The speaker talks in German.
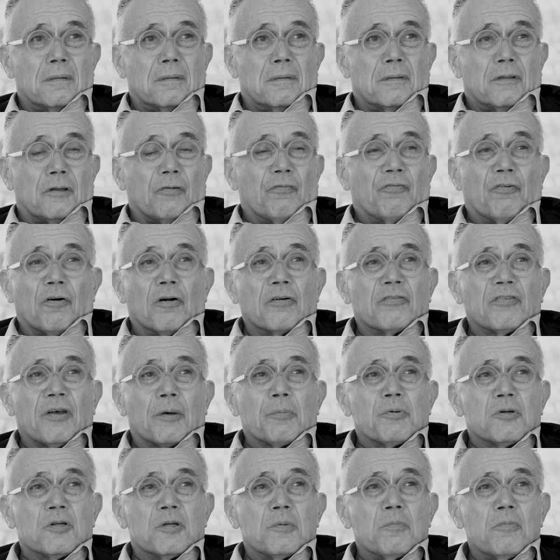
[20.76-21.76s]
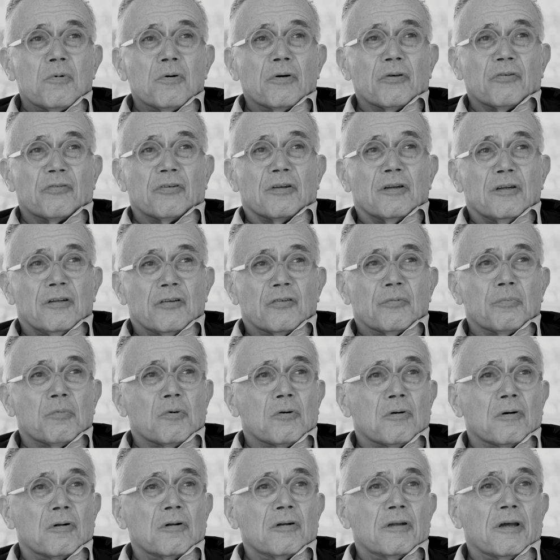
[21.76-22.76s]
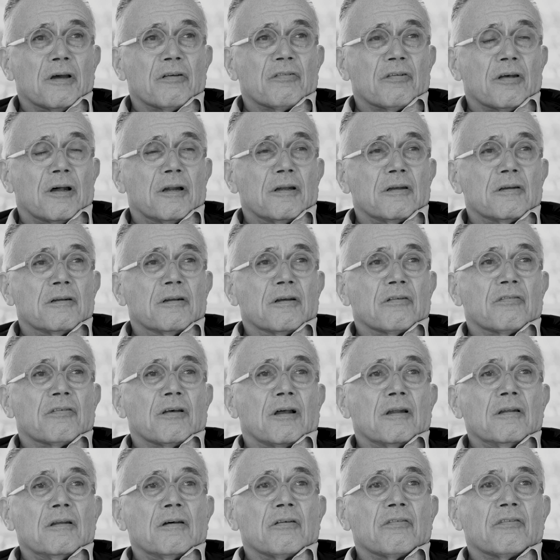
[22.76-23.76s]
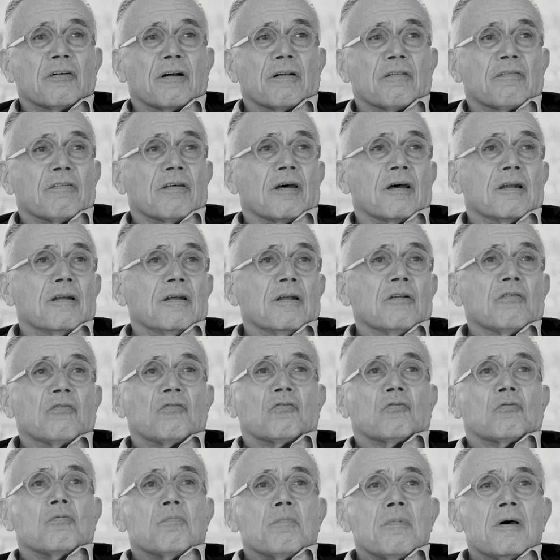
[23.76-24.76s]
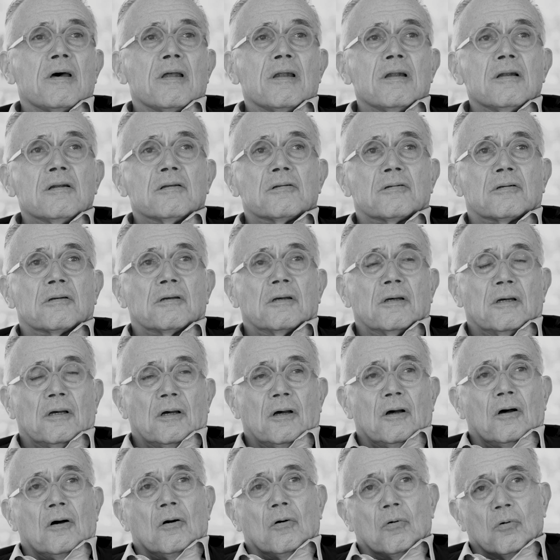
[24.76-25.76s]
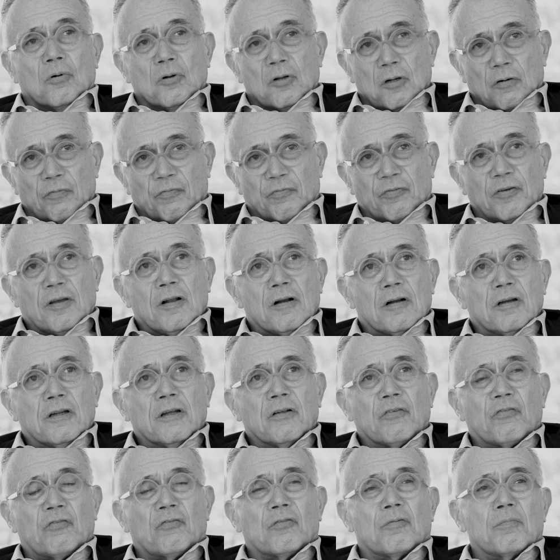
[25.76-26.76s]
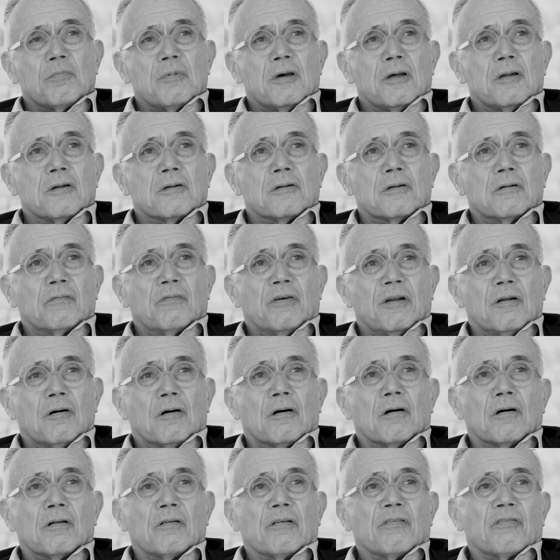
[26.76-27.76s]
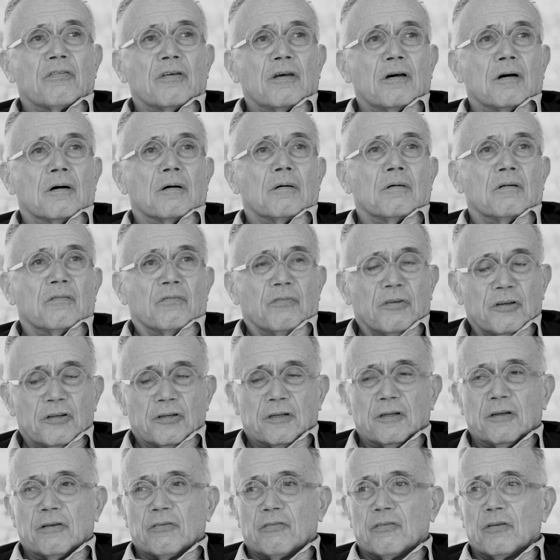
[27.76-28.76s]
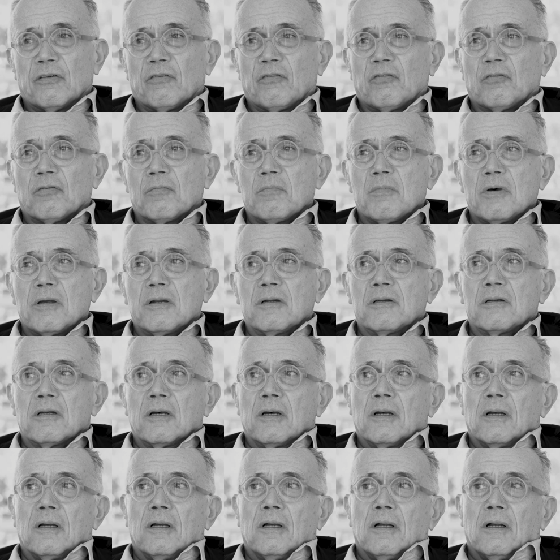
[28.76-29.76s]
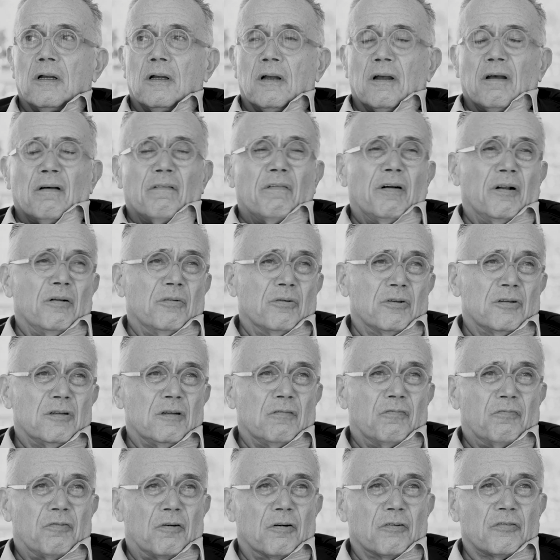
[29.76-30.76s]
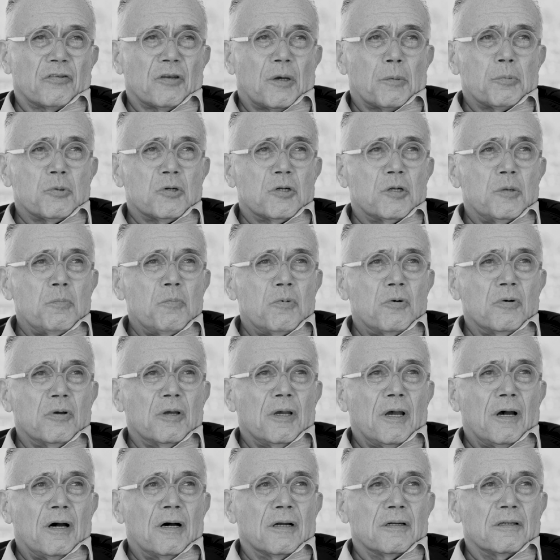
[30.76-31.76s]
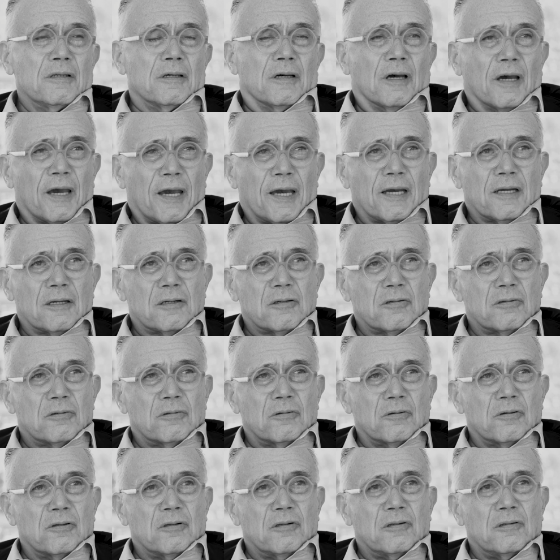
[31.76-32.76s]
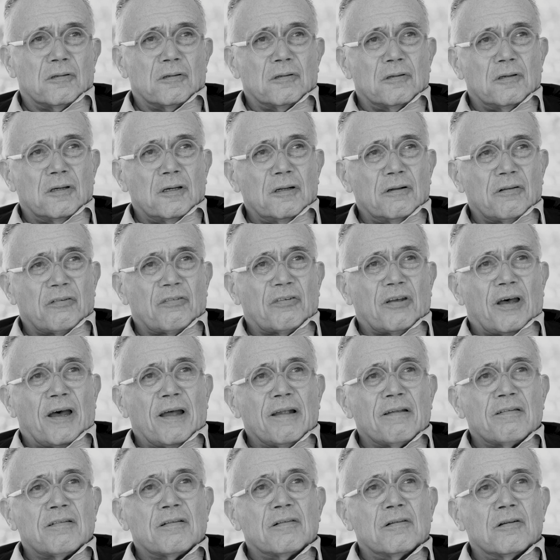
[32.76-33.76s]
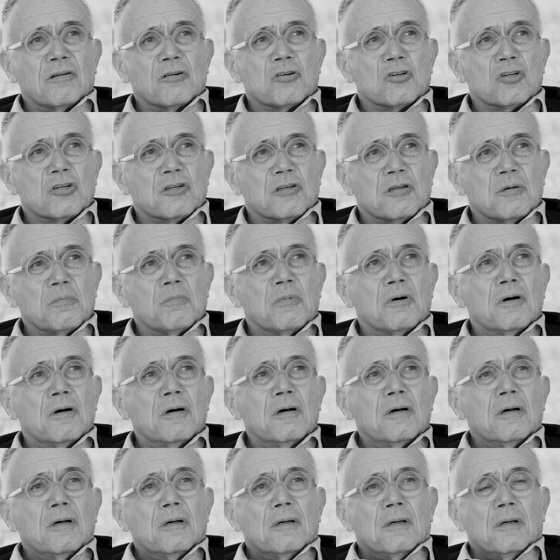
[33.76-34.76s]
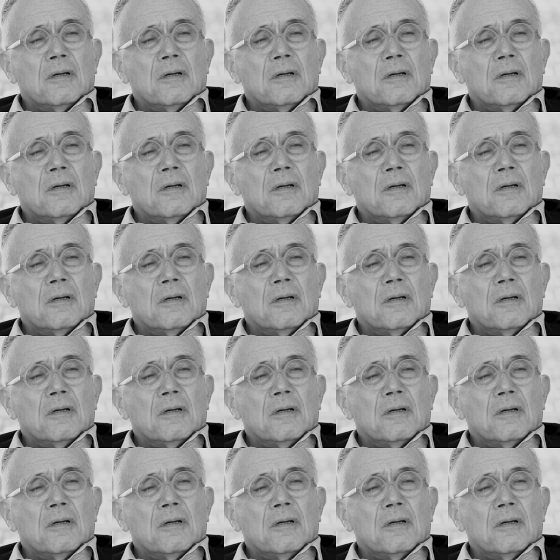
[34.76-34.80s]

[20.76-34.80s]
die Volksabstimmung ist in diesem Kontext eigentlich nichts anderes als ein Instrument unter vielen Instrumenten, wenn auch ein sehr wichtiges Instrument, weil durch die Volksabstimmung ja direkt durch jedes einzelnen Stimme